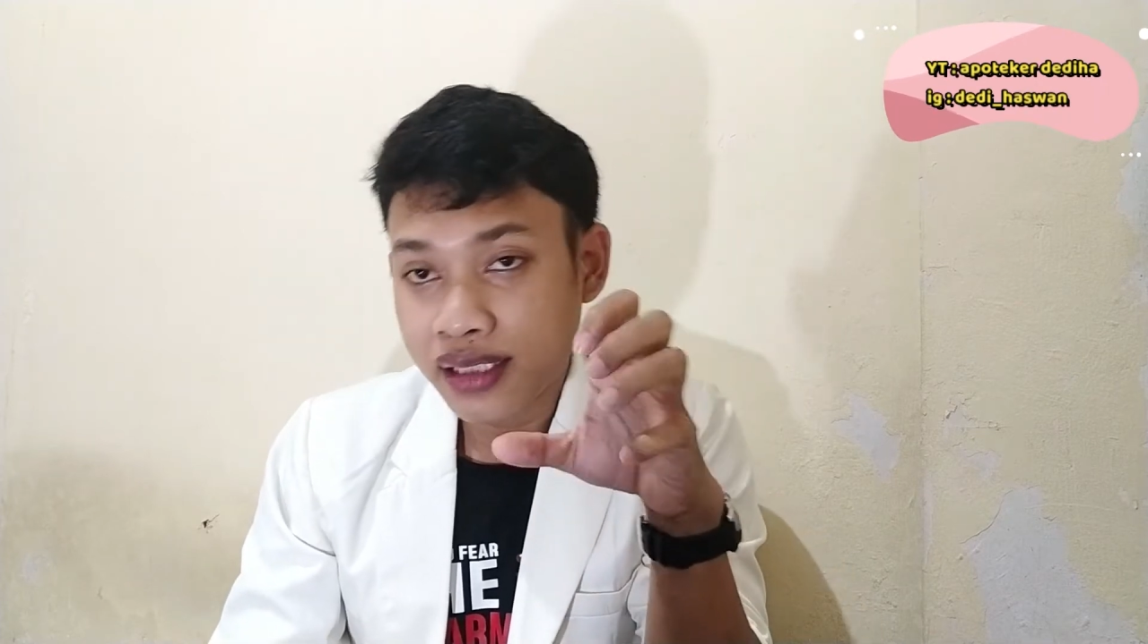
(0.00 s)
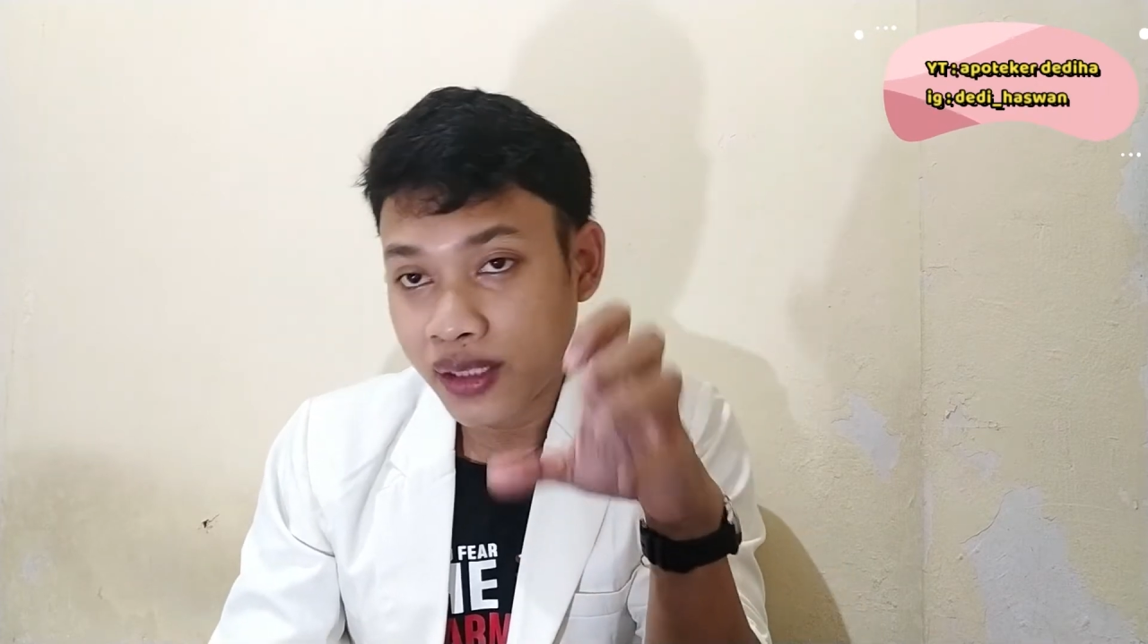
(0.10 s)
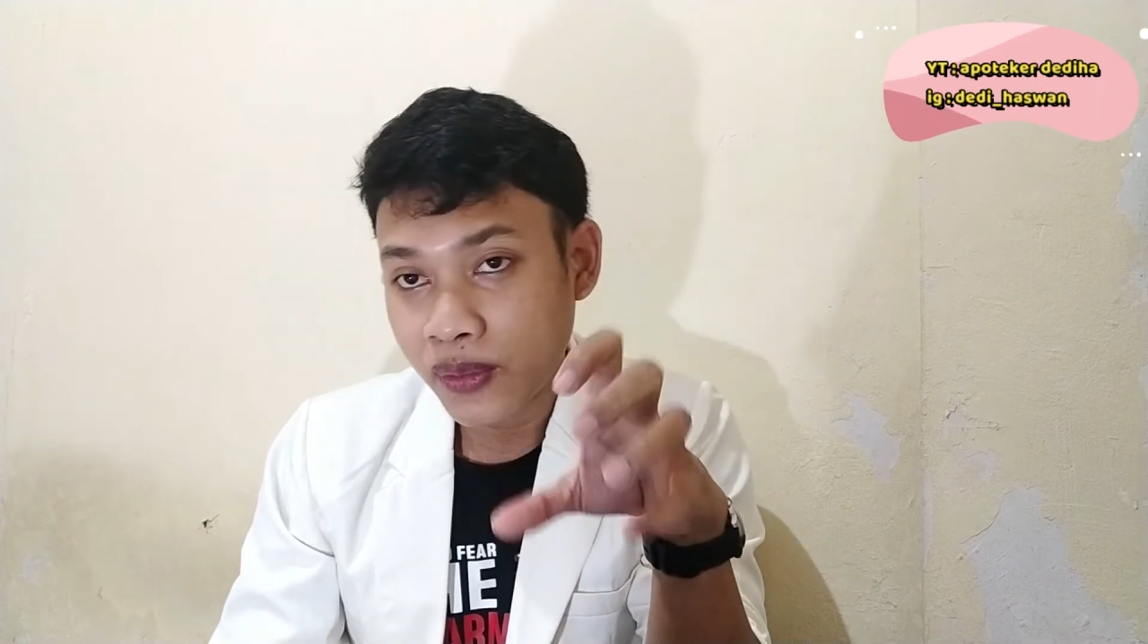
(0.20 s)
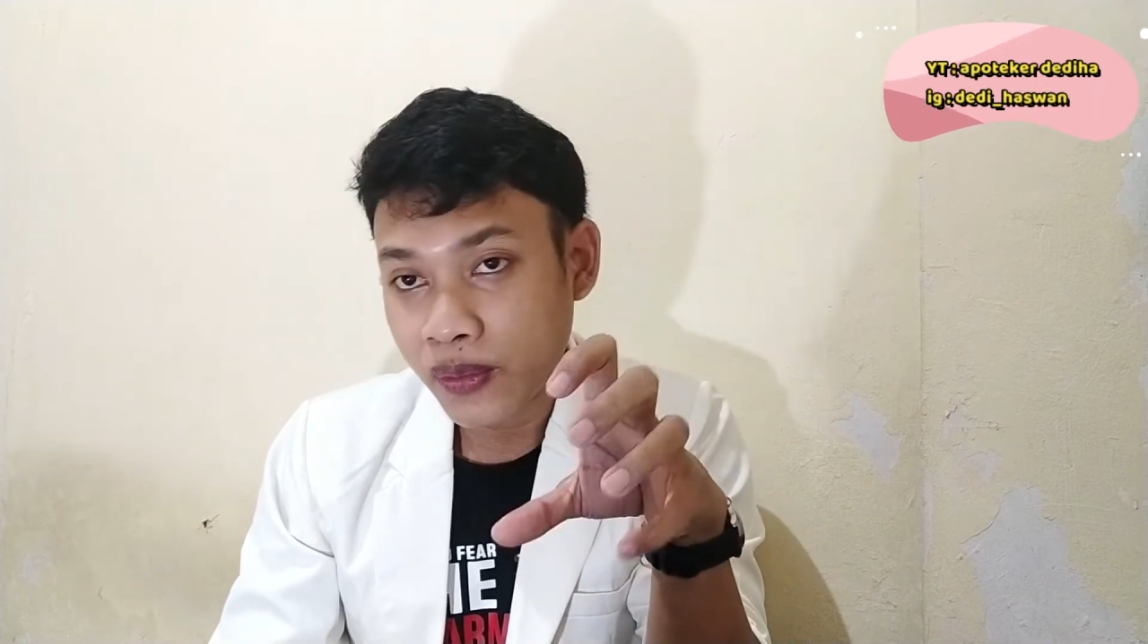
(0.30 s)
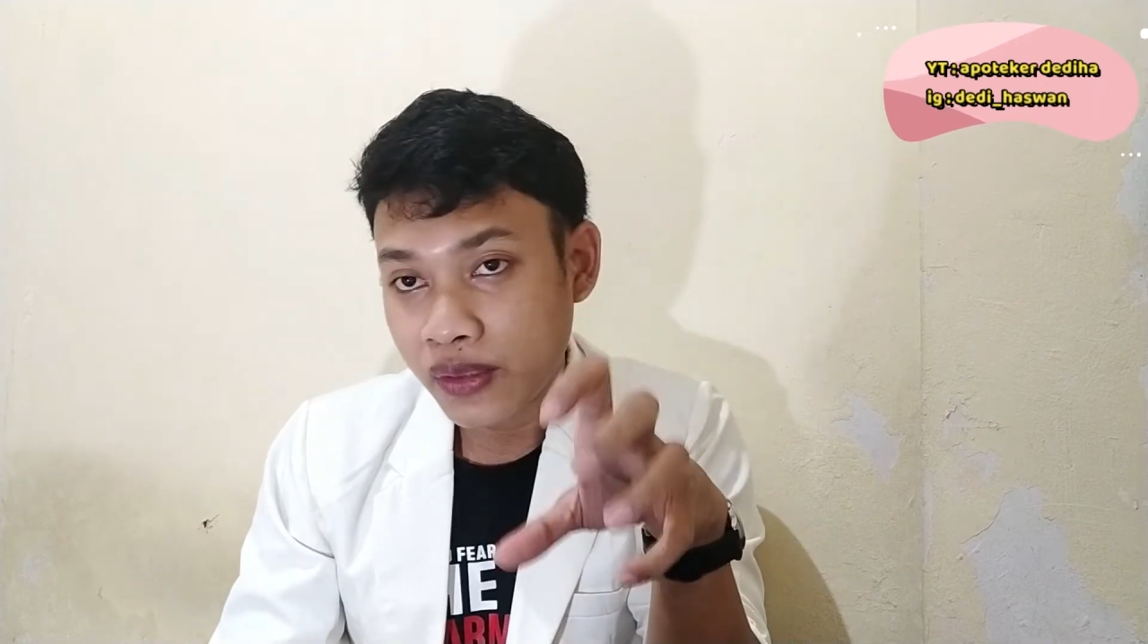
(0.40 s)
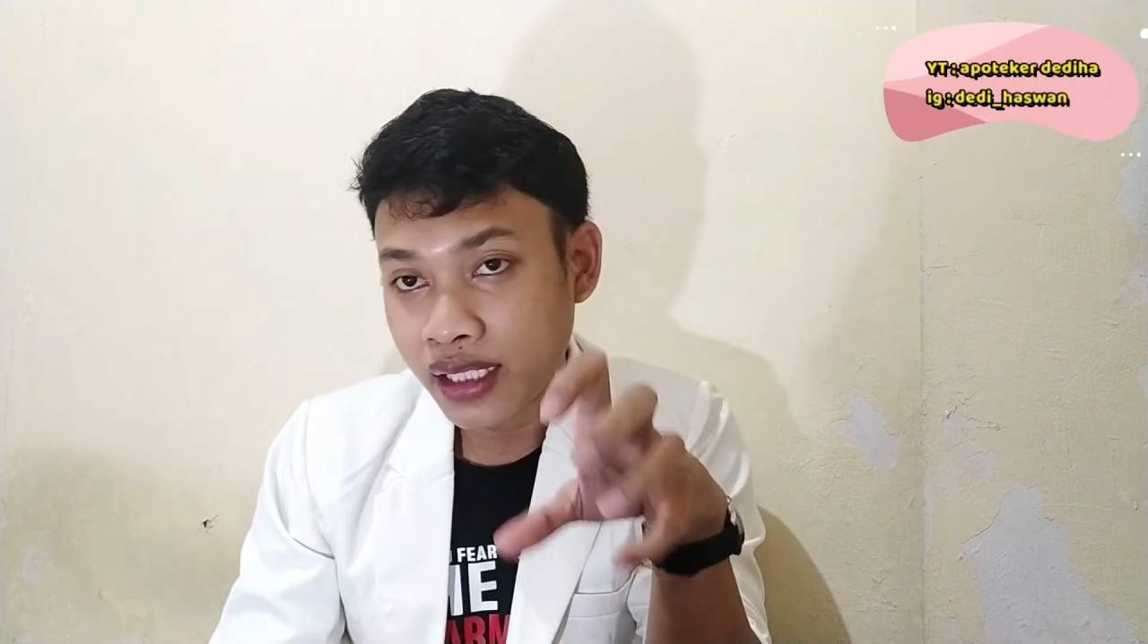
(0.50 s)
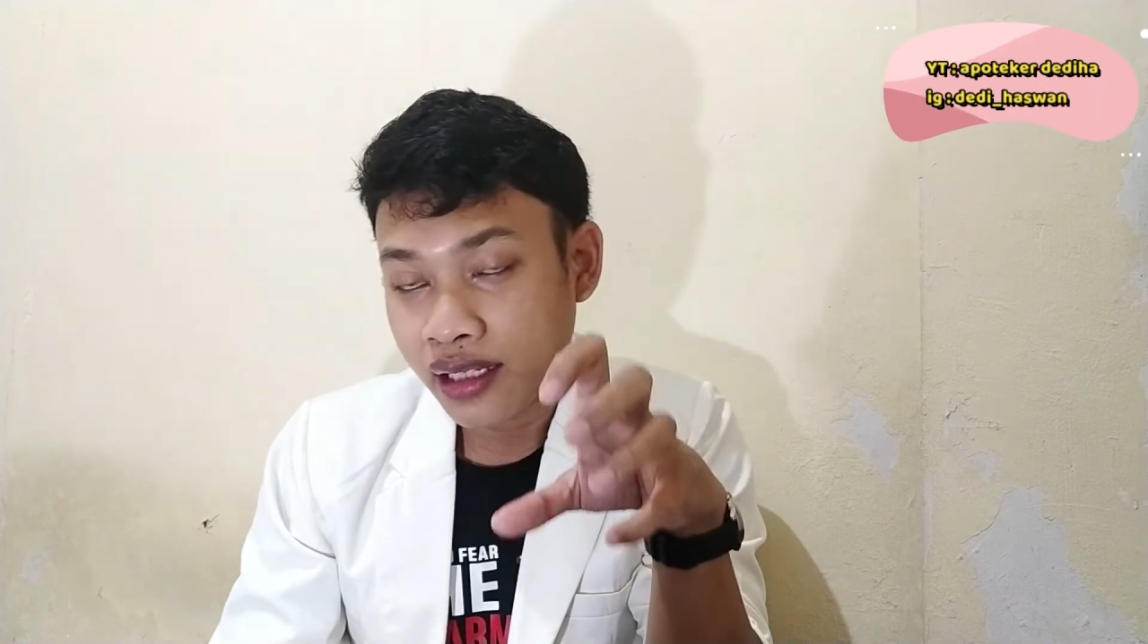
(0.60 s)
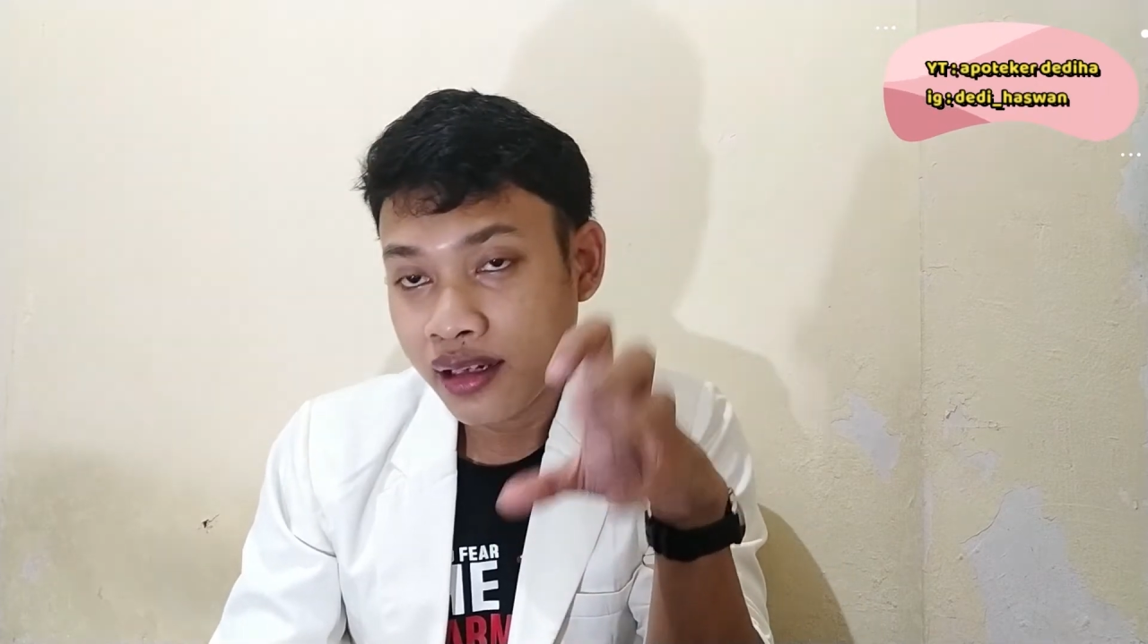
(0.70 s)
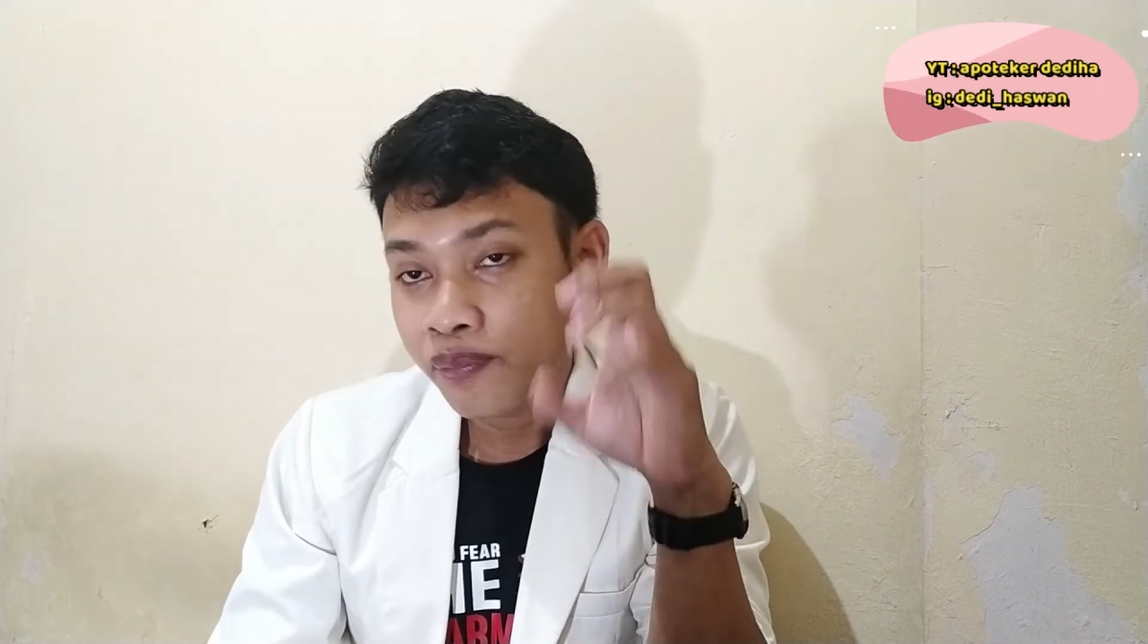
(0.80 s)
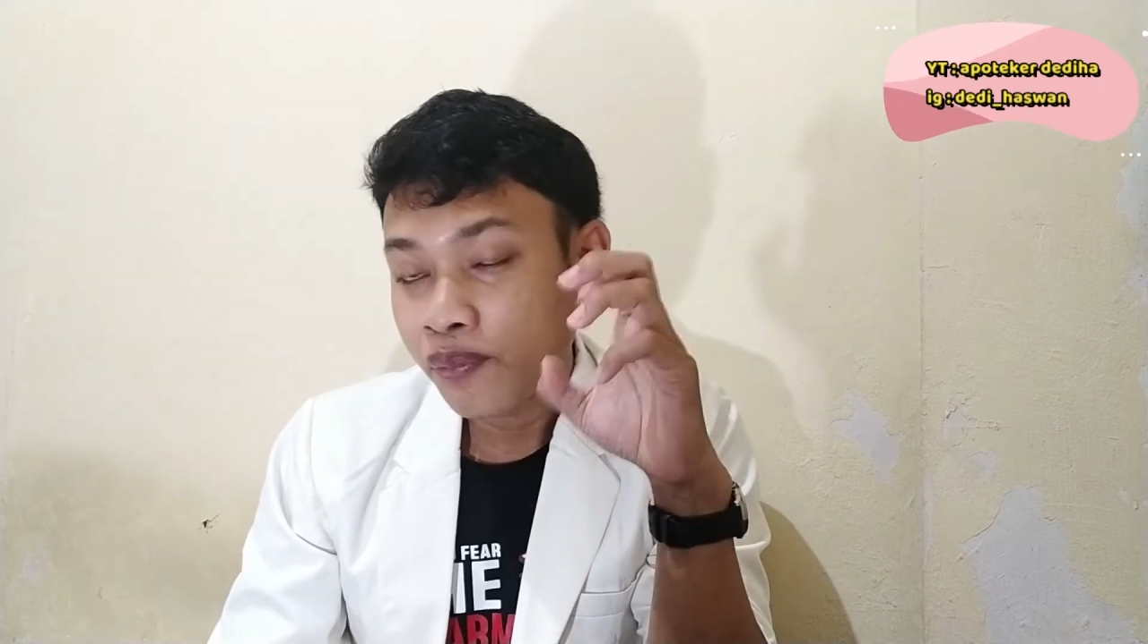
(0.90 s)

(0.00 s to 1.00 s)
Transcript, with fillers: satunya